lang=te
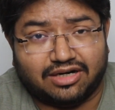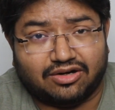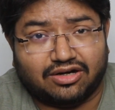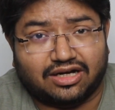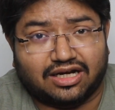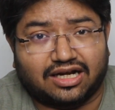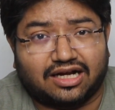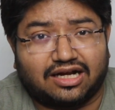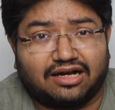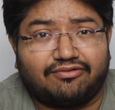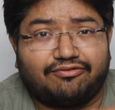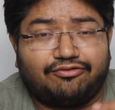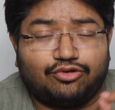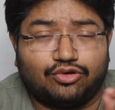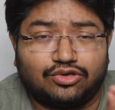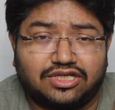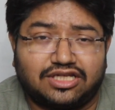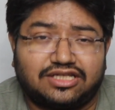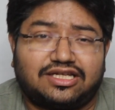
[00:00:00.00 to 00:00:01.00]
మనం కనుక
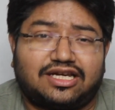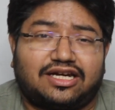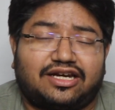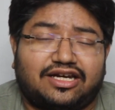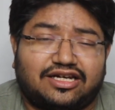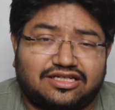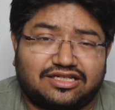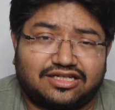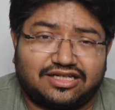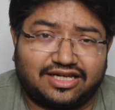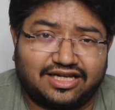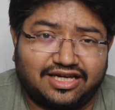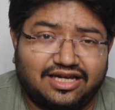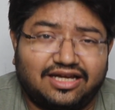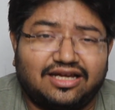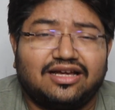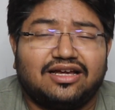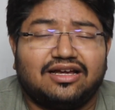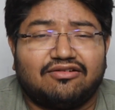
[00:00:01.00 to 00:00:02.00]
ఫ్యూచర్ జనరేషన్కి
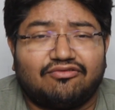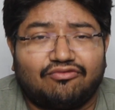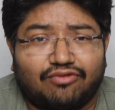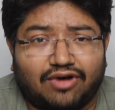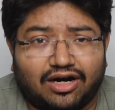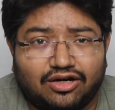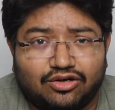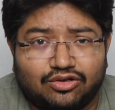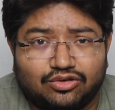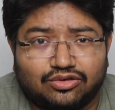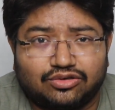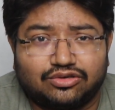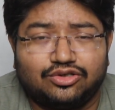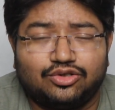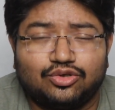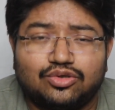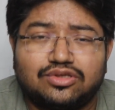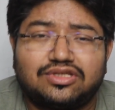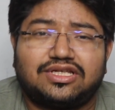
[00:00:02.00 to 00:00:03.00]
వాళ్ళు
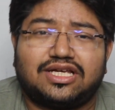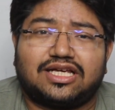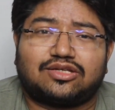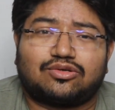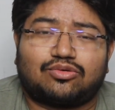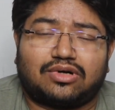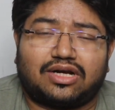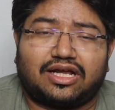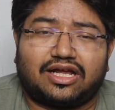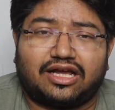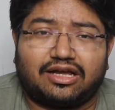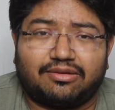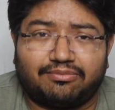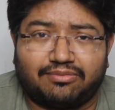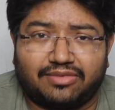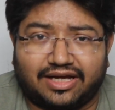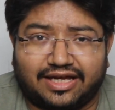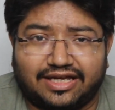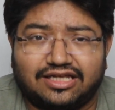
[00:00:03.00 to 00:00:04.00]
యూస్ చేసుకోవడానికి
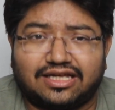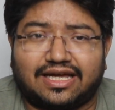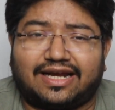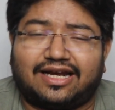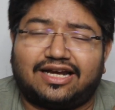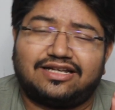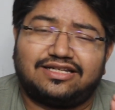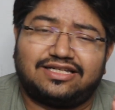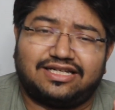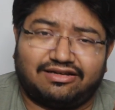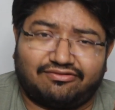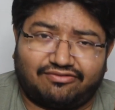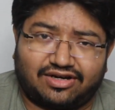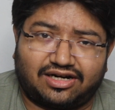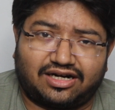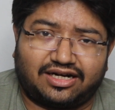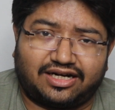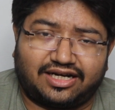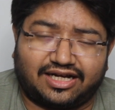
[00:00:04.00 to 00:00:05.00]
ఎనర్జీ
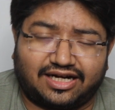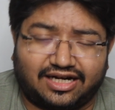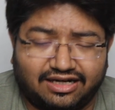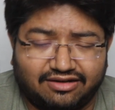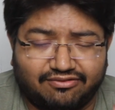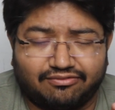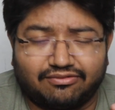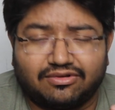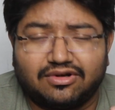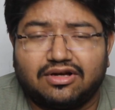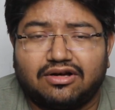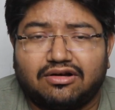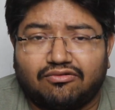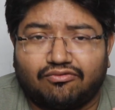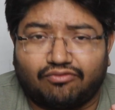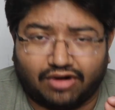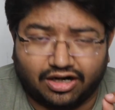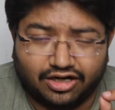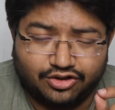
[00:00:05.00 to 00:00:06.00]
ఇవ్వాలంటే అంటే
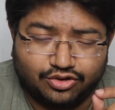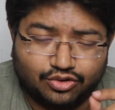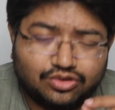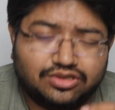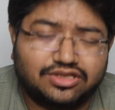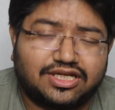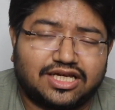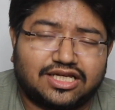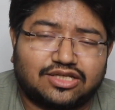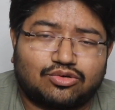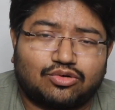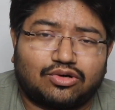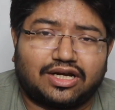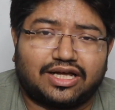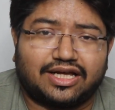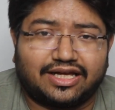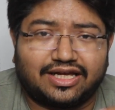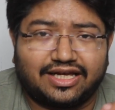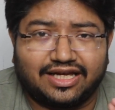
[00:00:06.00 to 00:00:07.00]
వాళ్ళు యూజ్
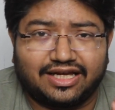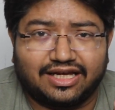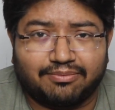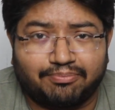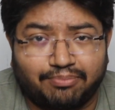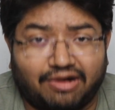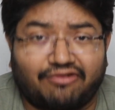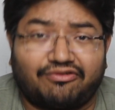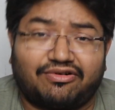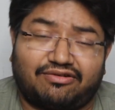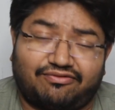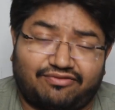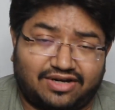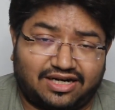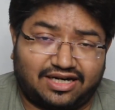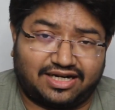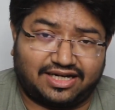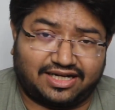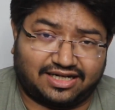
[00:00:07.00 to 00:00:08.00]
చేసుకోవడానికి పవర్
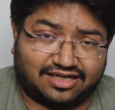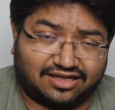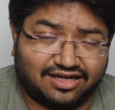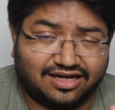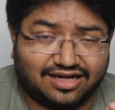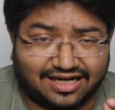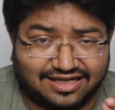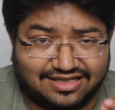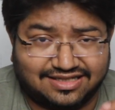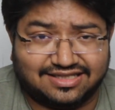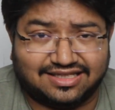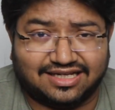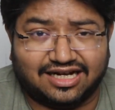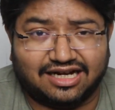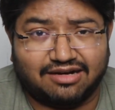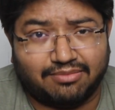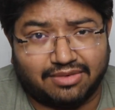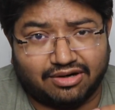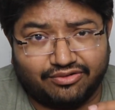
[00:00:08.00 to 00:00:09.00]
ఇవ్వాలంటే కనుక
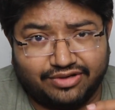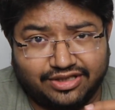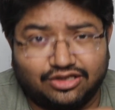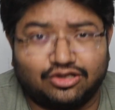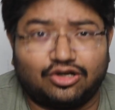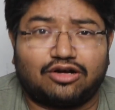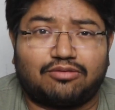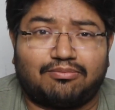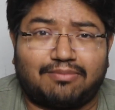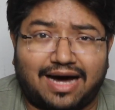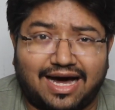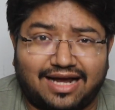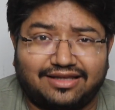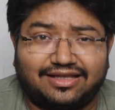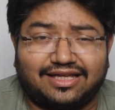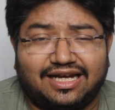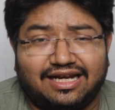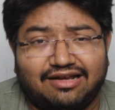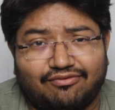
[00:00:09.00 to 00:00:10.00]
ఖచ్చితంగా మనం ఇందులోకి
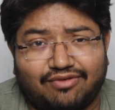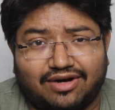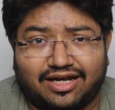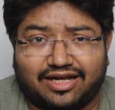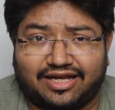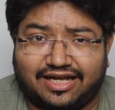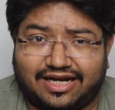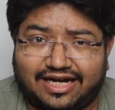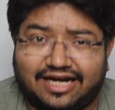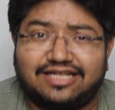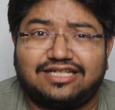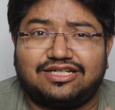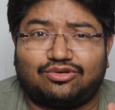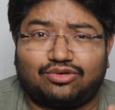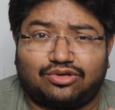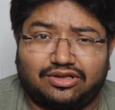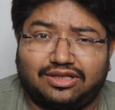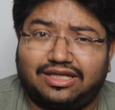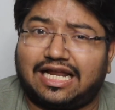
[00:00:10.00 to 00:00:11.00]
మారితేనే వాళ్ళకి ఎనర్జీ
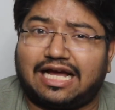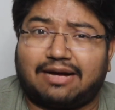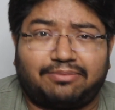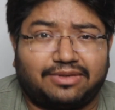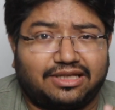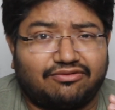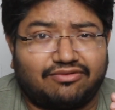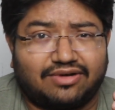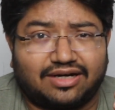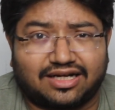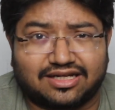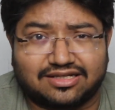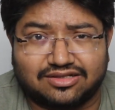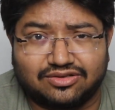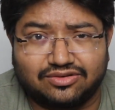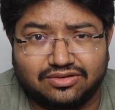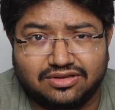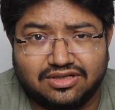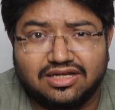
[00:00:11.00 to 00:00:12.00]
ఉంటుంది లేకపోతే వాళ్ళకి
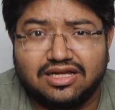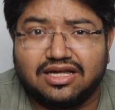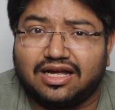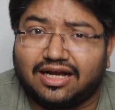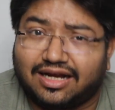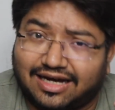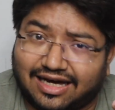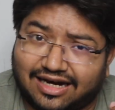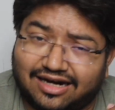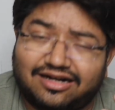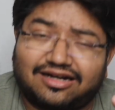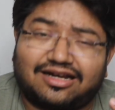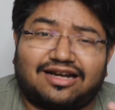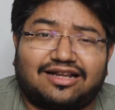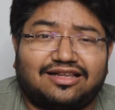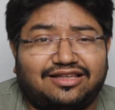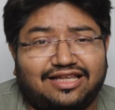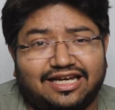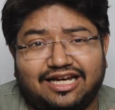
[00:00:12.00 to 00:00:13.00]
అసలు కరెంట్
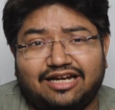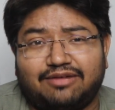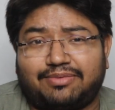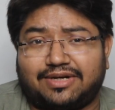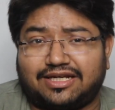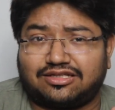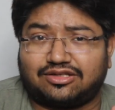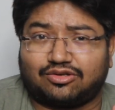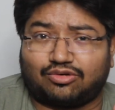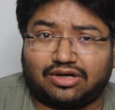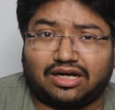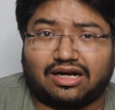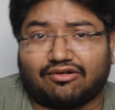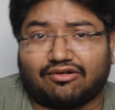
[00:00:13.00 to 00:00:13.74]
అన్నది తెలియని పరిస్థితి కూడా